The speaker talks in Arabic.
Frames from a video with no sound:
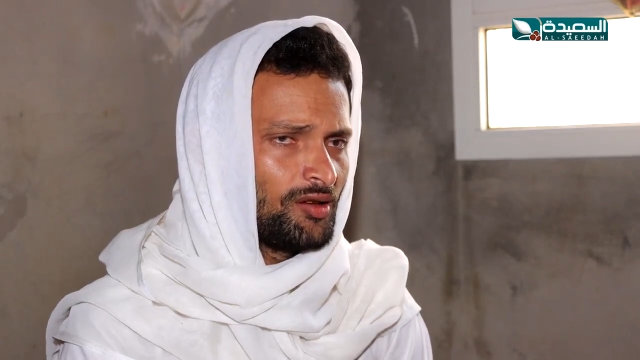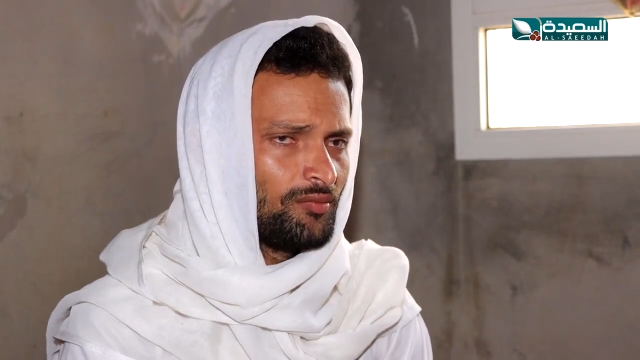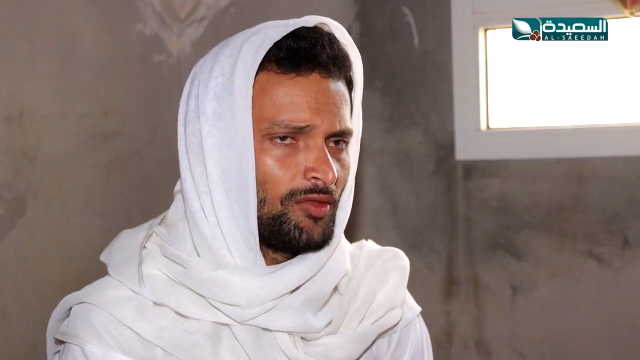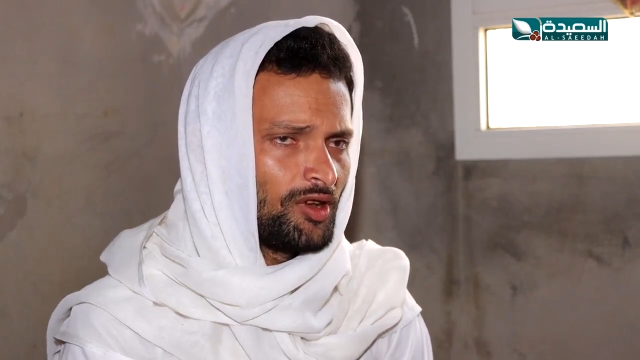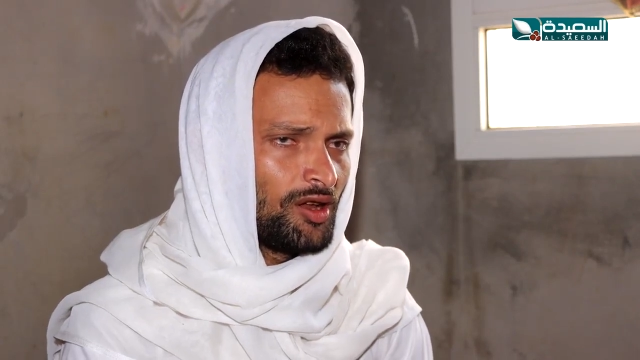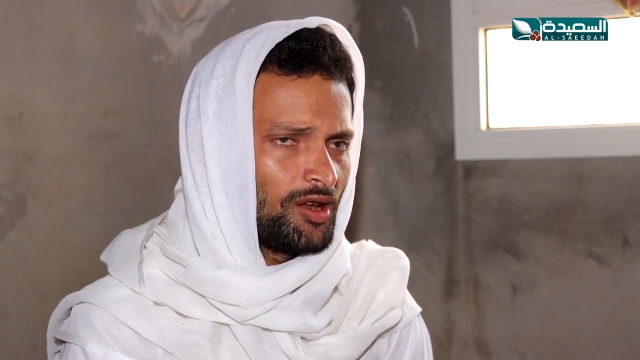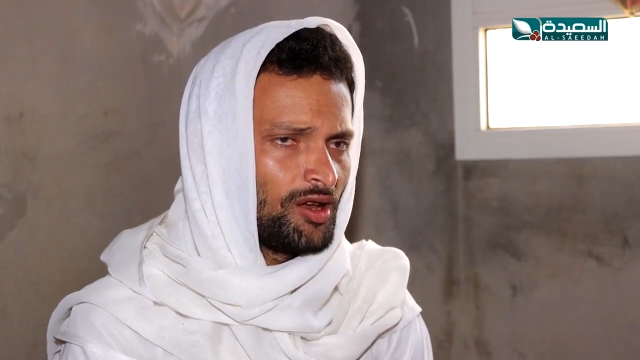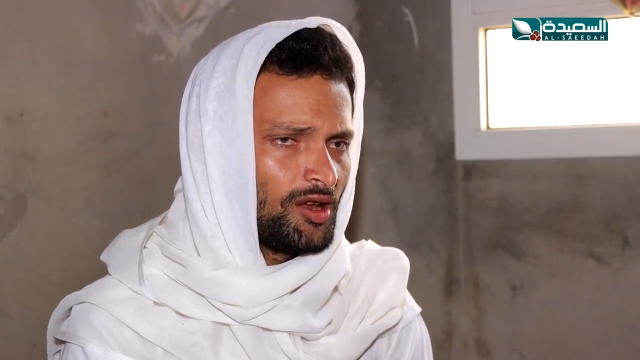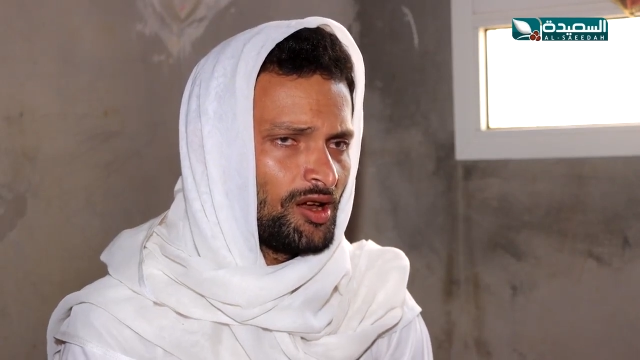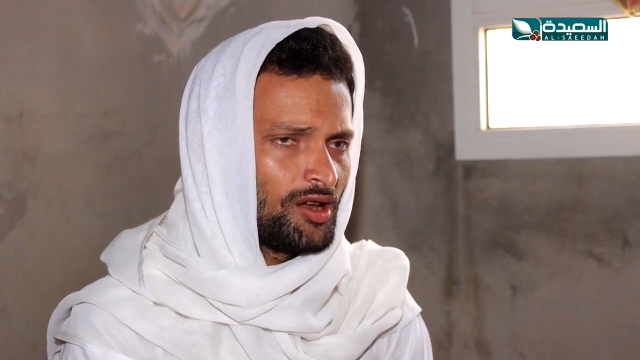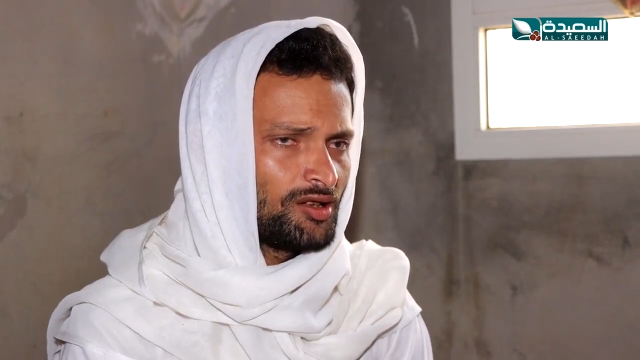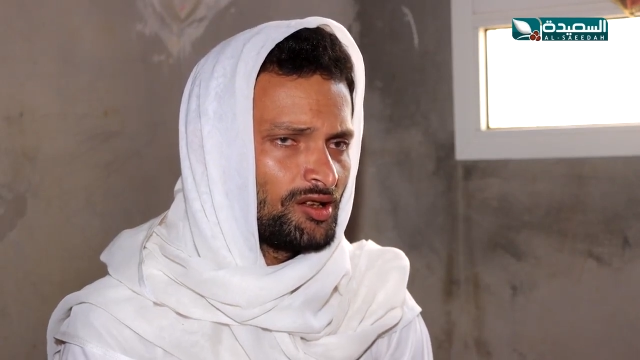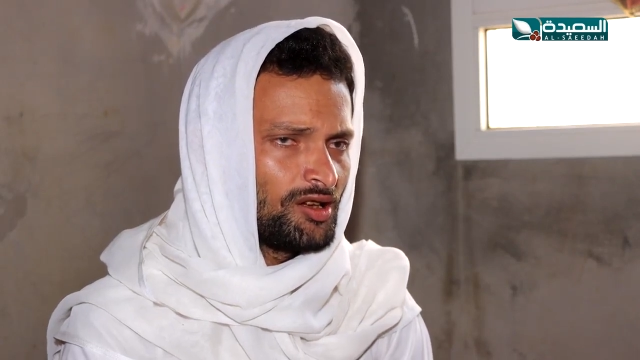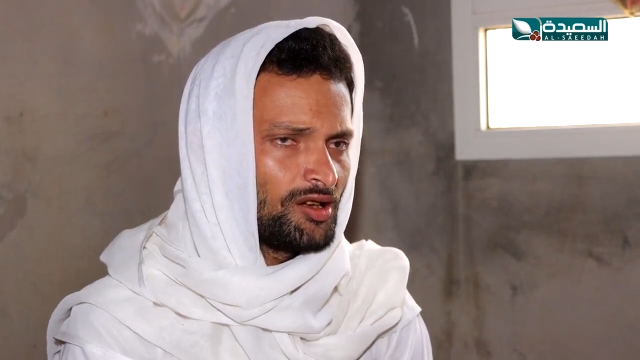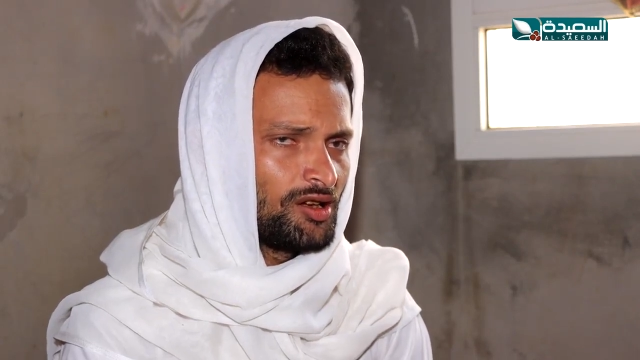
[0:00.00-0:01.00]
من
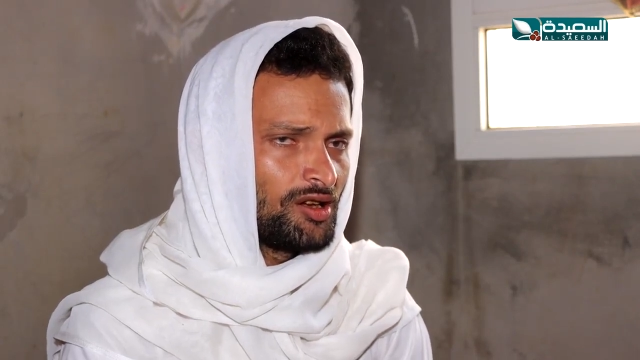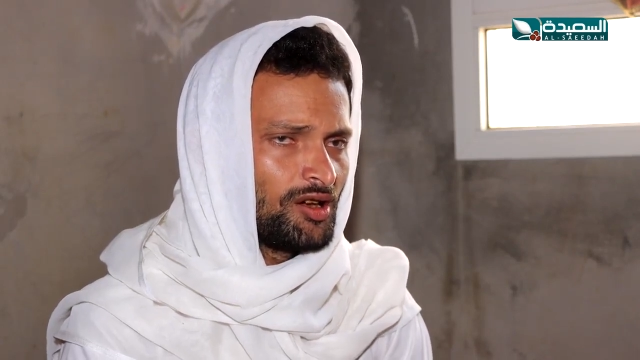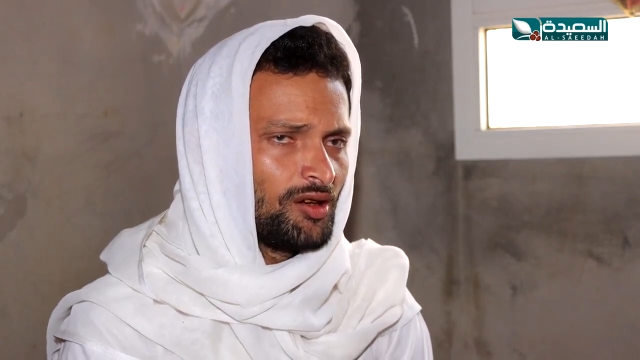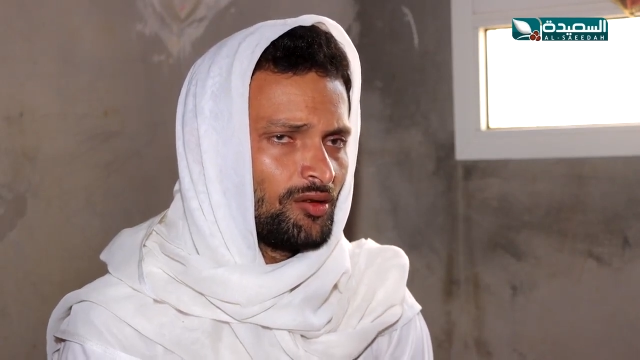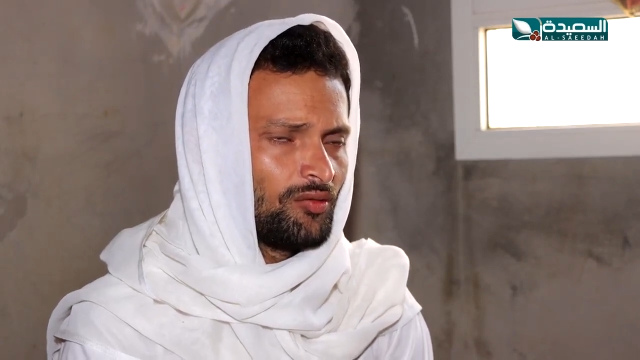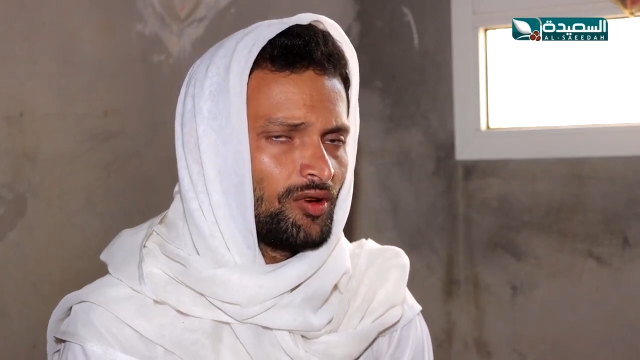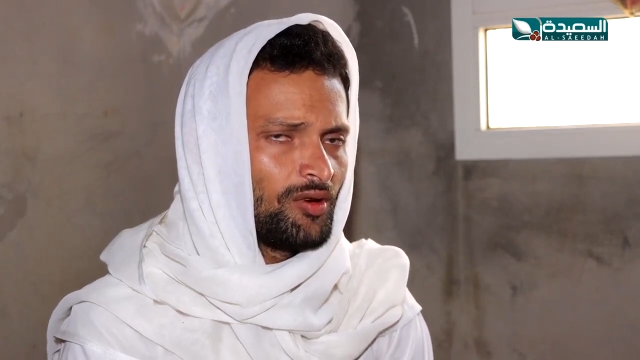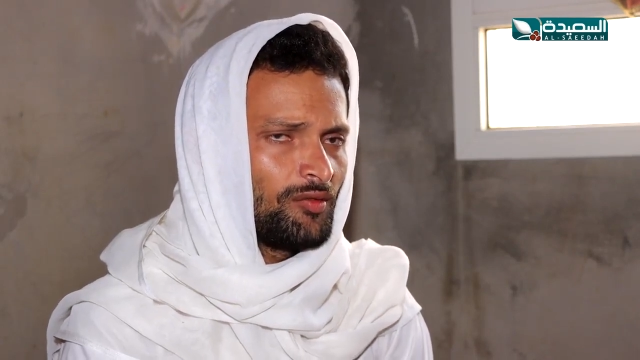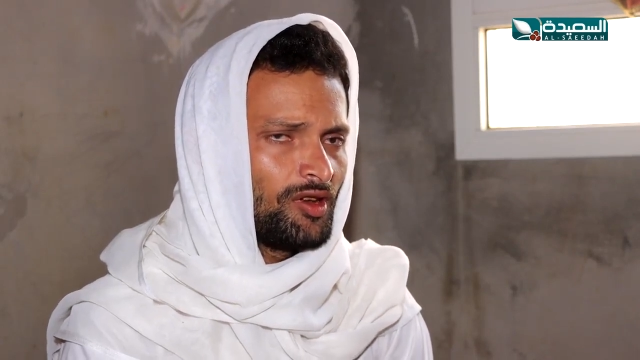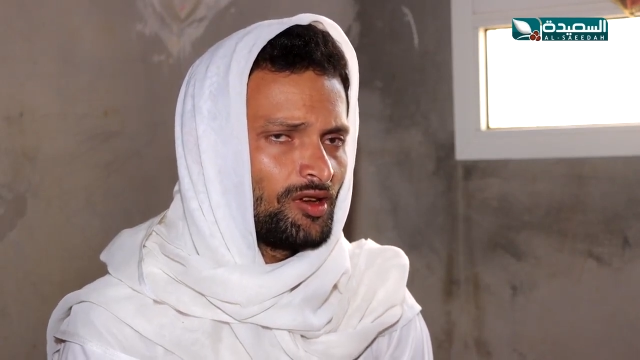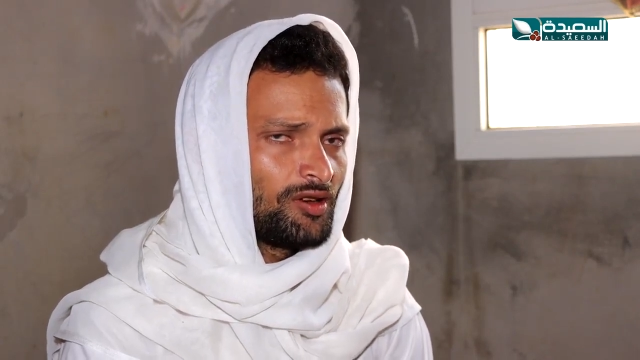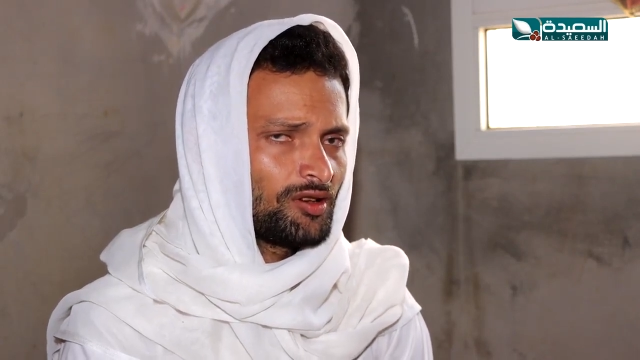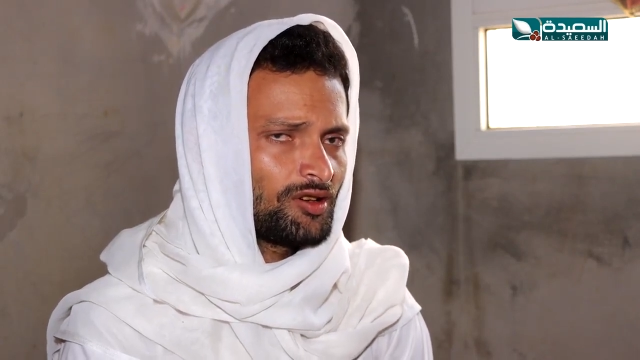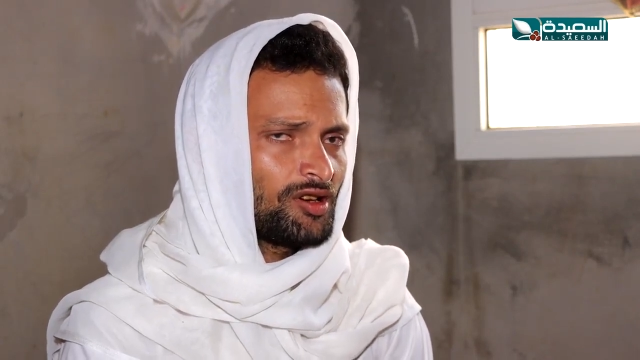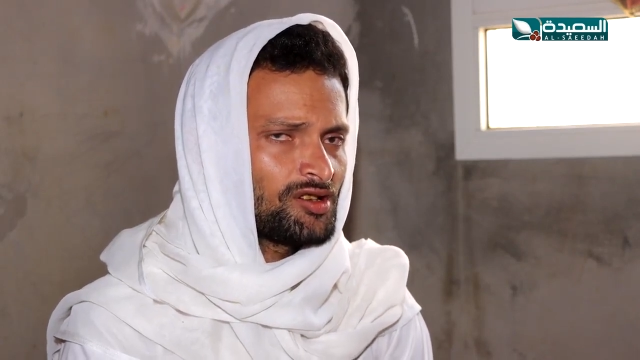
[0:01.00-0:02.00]
آياته
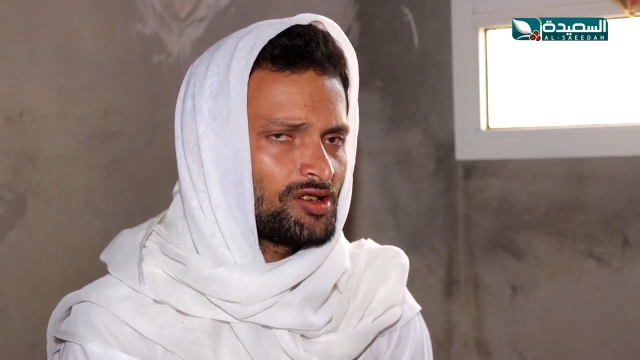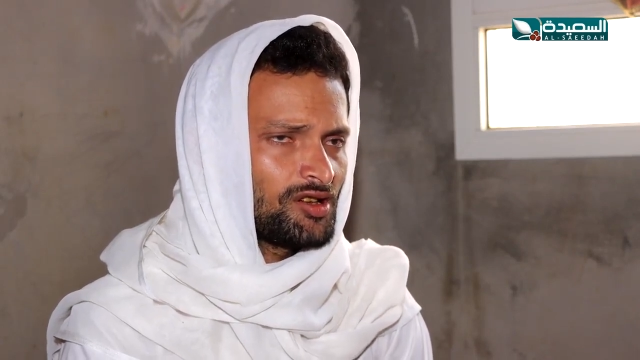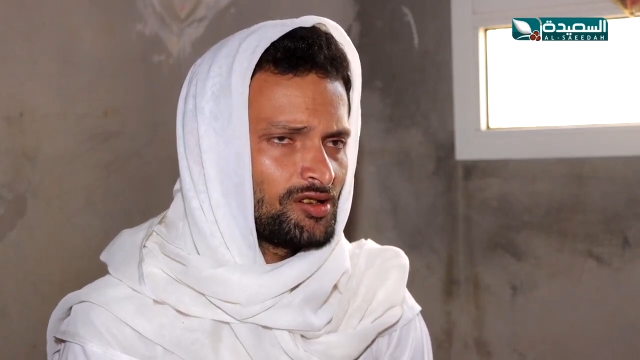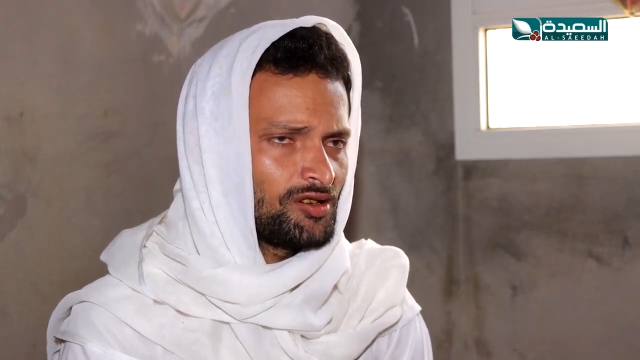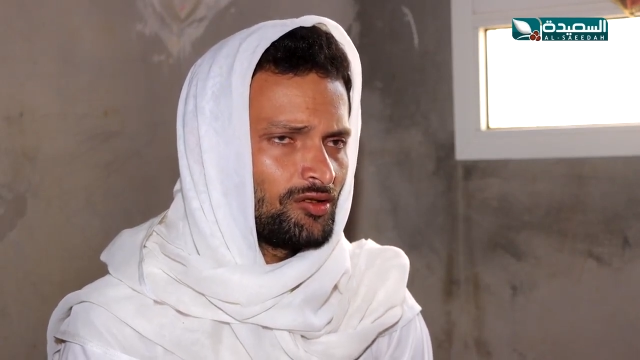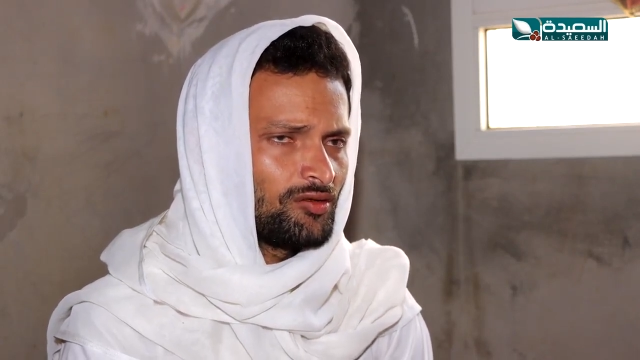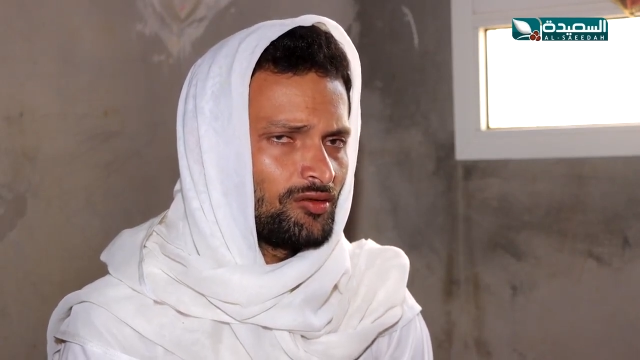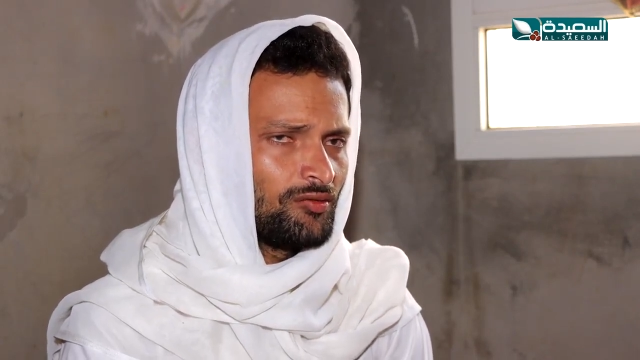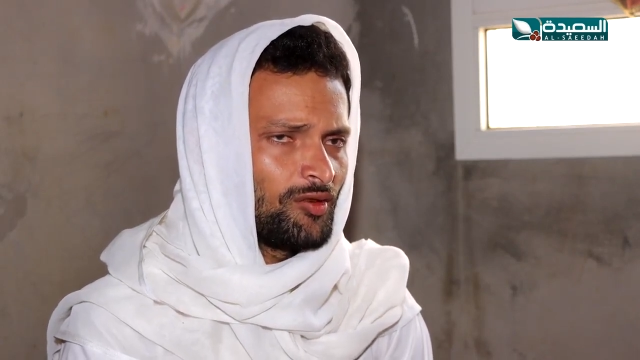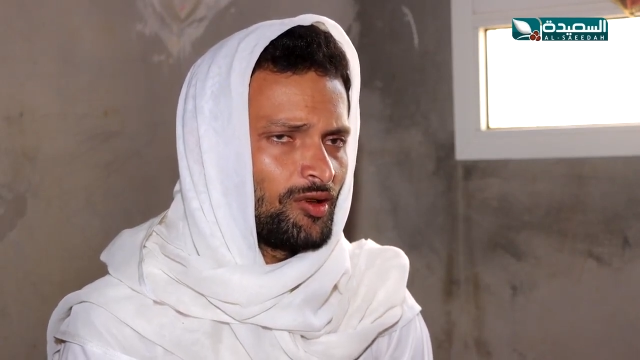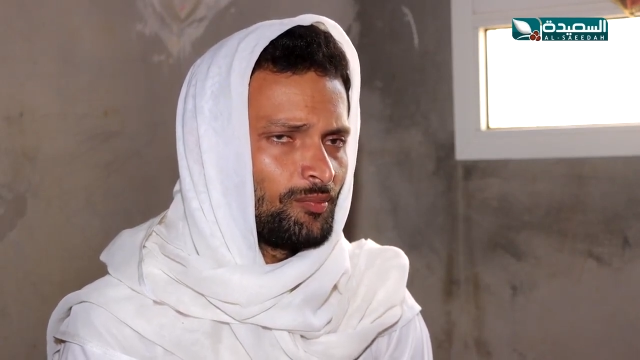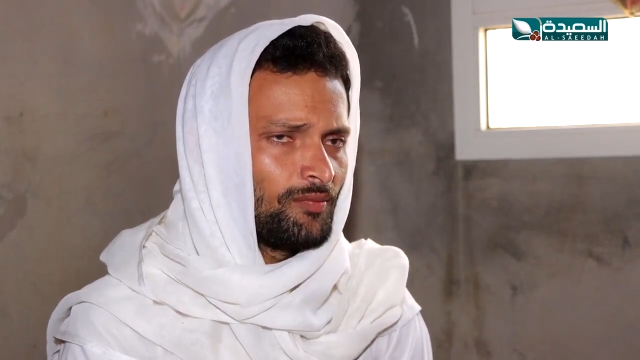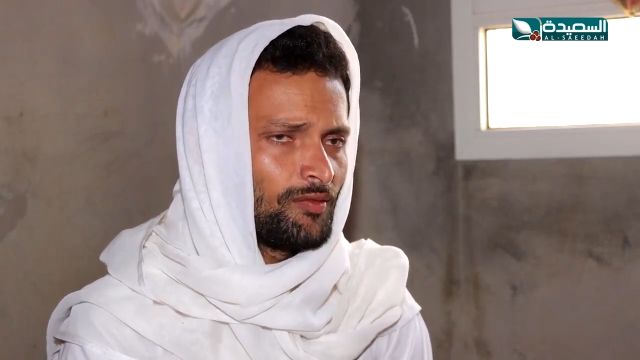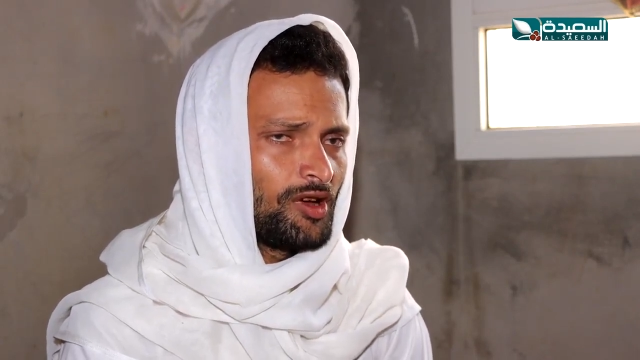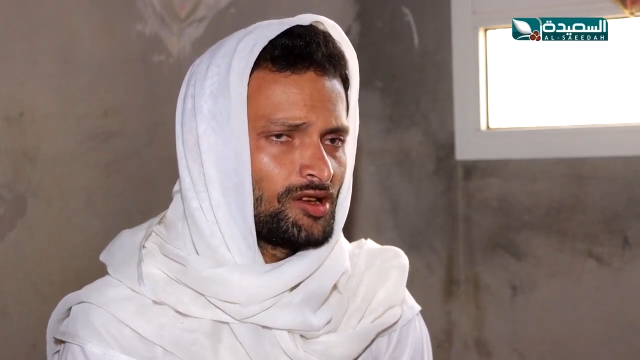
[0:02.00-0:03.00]
ومن قصص
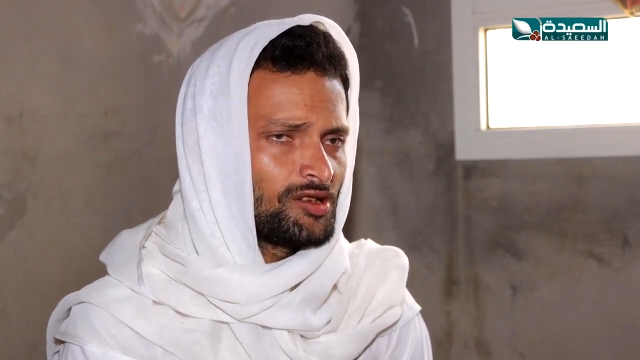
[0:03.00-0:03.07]
الأمم